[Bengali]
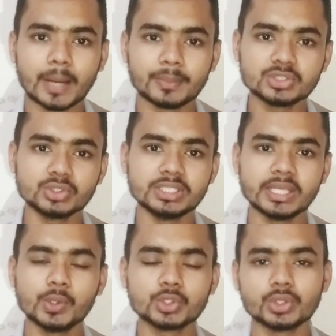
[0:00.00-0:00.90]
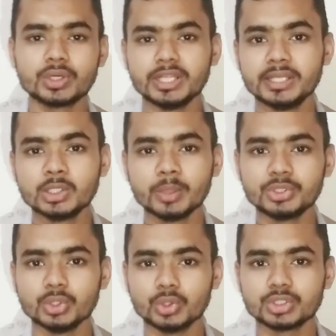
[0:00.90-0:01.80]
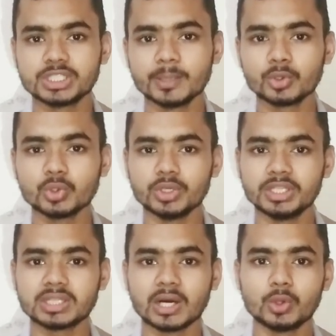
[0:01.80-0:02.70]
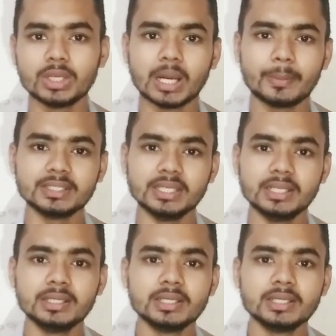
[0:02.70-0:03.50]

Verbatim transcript: আমরা যদি এই ওষুধটি নিয়মিত সেবন করি তাহলে আমাদের